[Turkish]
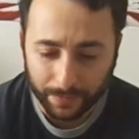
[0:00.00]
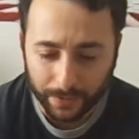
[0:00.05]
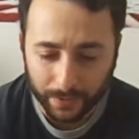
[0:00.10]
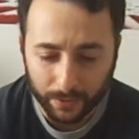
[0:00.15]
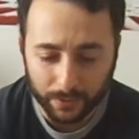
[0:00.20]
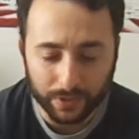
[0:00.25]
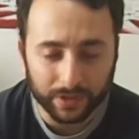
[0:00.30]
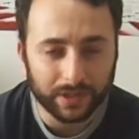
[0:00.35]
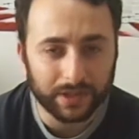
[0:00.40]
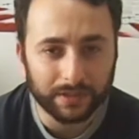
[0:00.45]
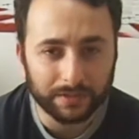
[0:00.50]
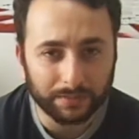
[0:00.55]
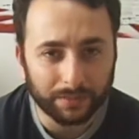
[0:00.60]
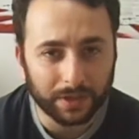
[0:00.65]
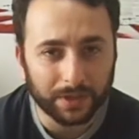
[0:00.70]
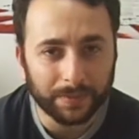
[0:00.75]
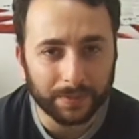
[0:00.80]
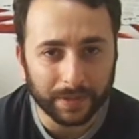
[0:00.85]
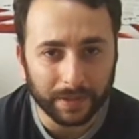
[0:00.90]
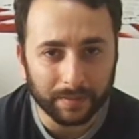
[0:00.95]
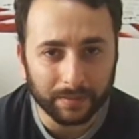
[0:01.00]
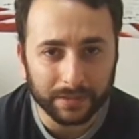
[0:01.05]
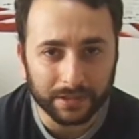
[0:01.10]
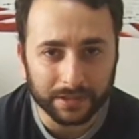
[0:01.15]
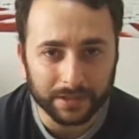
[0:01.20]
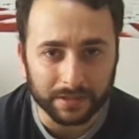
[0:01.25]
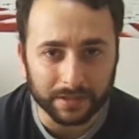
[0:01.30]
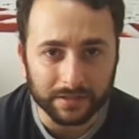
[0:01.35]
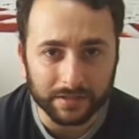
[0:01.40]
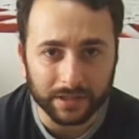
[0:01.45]
Oradan bakıp
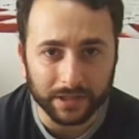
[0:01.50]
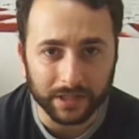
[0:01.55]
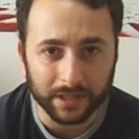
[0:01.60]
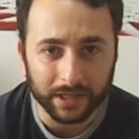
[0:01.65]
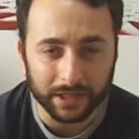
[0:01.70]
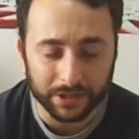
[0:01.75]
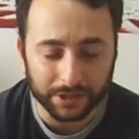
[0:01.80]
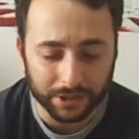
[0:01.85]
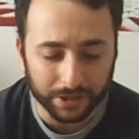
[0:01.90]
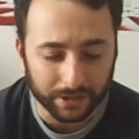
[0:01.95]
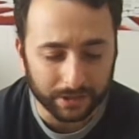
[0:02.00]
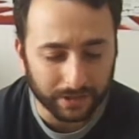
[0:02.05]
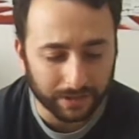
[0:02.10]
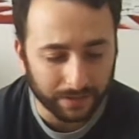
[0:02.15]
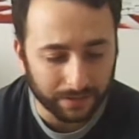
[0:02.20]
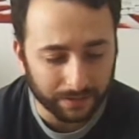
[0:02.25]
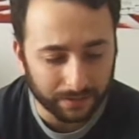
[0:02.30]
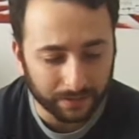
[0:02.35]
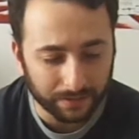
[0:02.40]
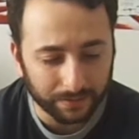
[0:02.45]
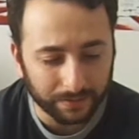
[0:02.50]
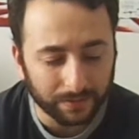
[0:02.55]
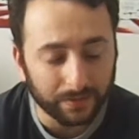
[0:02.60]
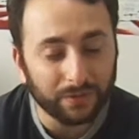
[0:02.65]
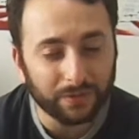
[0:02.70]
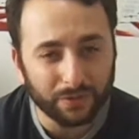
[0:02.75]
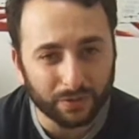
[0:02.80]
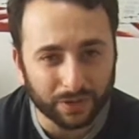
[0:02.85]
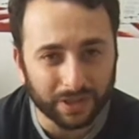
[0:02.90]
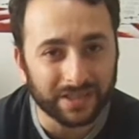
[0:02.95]
alabilirsiniz. Yine aynı şekilde
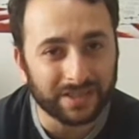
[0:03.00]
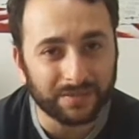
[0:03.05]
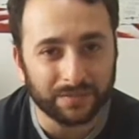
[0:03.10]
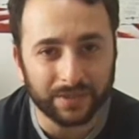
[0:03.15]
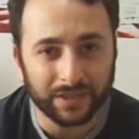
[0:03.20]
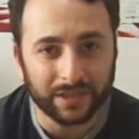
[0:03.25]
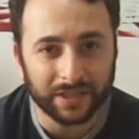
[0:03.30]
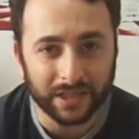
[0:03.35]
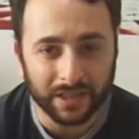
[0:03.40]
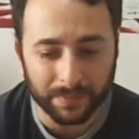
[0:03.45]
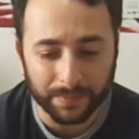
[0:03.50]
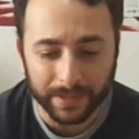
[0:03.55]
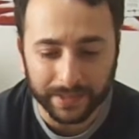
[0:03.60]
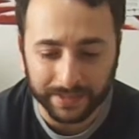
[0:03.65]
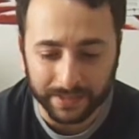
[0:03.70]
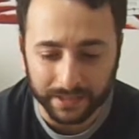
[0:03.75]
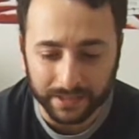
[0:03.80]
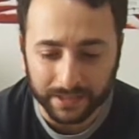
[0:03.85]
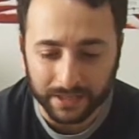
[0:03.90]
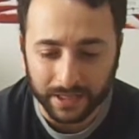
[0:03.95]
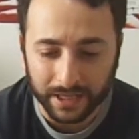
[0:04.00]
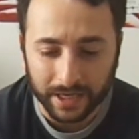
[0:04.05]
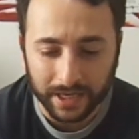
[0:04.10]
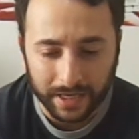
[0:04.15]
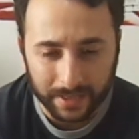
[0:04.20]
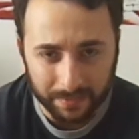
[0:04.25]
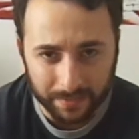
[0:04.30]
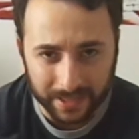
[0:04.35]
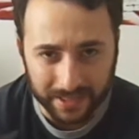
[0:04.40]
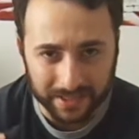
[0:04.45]
o kesimleri de yaparsanız
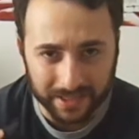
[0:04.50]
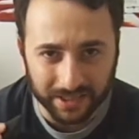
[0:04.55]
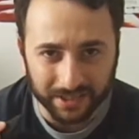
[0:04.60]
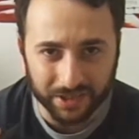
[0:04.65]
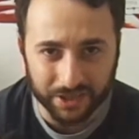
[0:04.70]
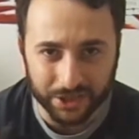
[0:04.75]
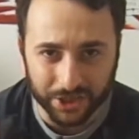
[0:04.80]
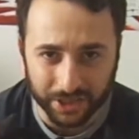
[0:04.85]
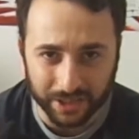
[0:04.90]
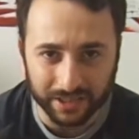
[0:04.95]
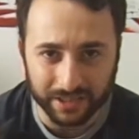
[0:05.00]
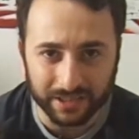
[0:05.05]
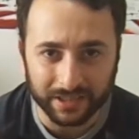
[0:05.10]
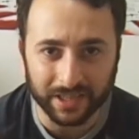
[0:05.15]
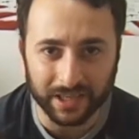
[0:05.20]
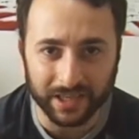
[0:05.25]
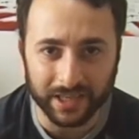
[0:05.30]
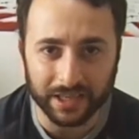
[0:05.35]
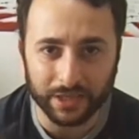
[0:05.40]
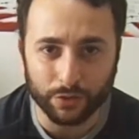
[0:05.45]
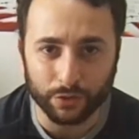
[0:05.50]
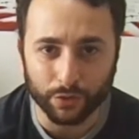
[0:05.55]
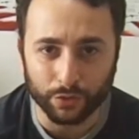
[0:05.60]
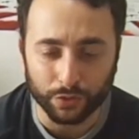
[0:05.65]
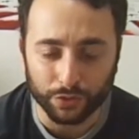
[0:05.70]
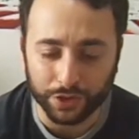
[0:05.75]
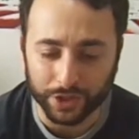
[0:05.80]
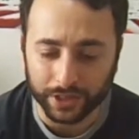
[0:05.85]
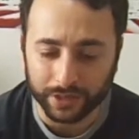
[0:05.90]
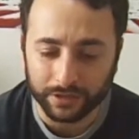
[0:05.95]
maske ana şeklini daha iyi
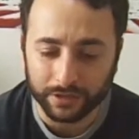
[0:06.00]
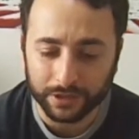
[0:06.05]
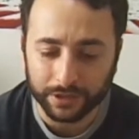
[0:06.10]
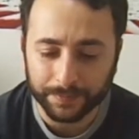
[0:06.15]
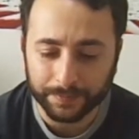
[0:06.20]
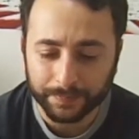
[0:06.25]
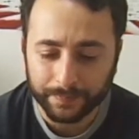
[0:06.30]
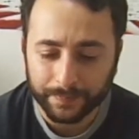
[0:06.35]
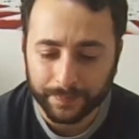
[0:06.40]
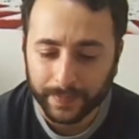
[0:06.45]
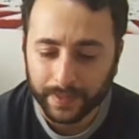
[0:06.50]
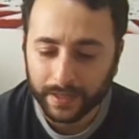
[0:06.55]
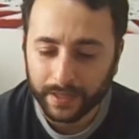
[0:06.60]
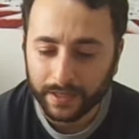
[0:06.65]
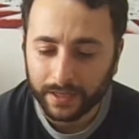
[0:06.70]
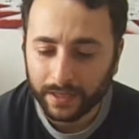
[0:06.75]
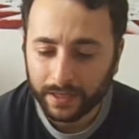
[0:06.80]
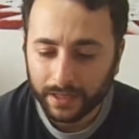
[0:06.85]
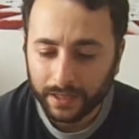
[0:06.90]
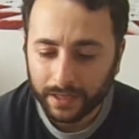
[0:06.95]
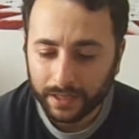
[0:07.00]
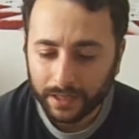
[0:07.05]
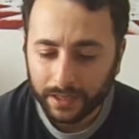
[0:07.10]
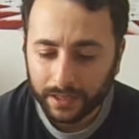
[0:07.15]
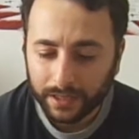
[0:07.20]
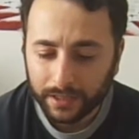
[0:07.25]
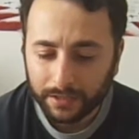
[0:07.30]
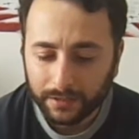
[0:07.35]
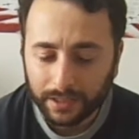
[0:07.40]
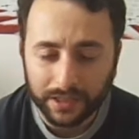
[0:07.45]
koruyacaktır.
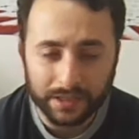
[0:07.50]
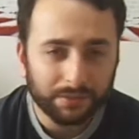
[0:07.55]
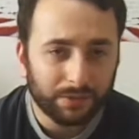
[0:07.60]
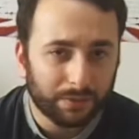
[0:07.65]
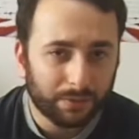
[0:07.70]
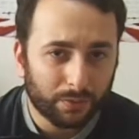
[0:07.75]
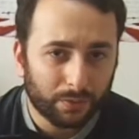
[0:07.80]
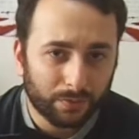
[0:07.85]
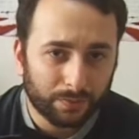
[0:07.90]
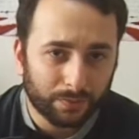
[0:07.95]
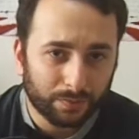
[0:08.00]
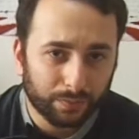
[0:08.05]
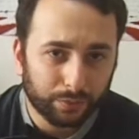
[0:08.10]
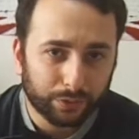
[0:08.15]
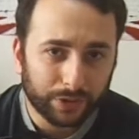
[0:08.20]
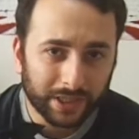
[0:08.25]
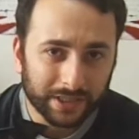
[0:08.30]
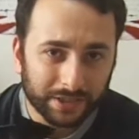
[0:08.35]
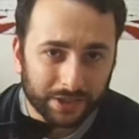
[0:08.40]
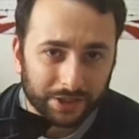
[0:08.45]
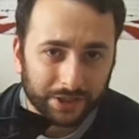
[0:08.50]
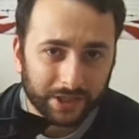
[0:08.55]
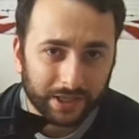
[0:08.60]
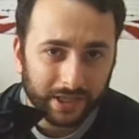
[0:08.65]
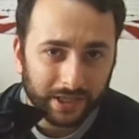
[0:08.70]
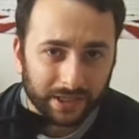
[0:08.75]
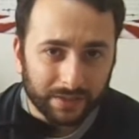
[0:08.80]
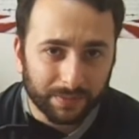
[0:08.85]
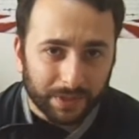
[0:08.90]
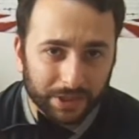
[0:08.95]
Dediğim gibi bu tarz işlere
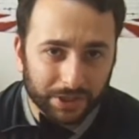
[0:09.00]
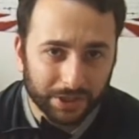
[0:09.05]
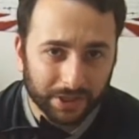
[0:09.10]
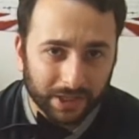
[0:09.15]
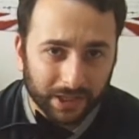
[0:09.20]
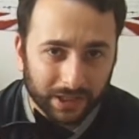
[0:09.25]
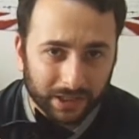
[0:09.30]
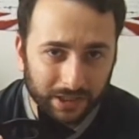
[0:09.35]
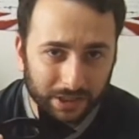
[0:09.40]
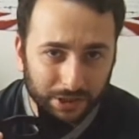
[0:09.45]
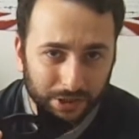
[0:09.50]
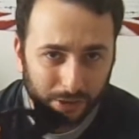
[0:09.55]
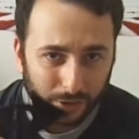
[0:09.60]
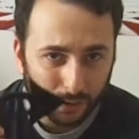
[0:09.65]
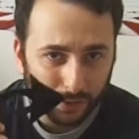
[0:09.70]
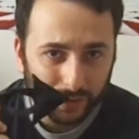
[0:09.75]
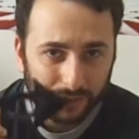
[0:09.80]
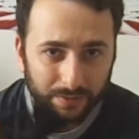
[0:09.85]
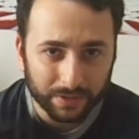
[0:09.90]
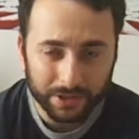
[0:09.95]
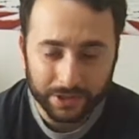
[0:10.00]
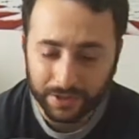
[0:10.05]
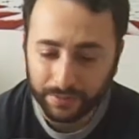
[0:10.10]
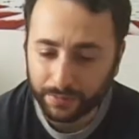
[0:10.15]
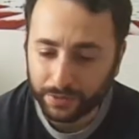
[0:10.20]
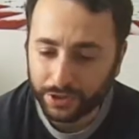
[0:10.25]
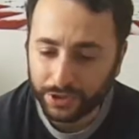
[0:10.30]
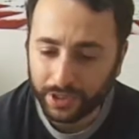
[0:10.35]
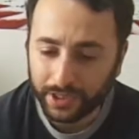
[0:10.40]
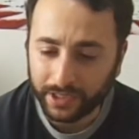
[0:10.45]
yeni başlayan arkadaşlara önebileceğim
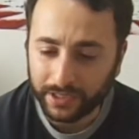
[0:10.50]
bir şey.